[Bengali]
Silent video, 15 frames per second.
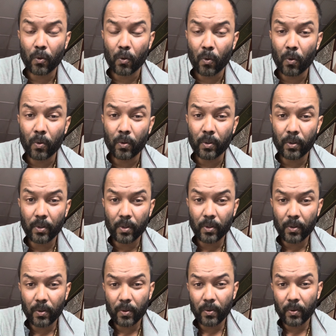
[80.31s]
লোক
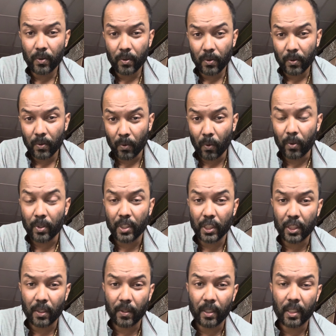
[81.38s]
লোক নিয়ে
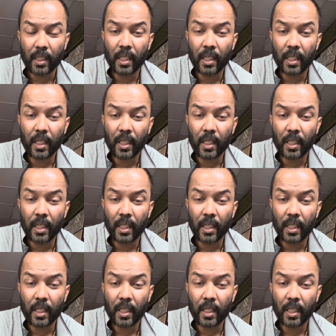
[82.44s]
যাওয়ার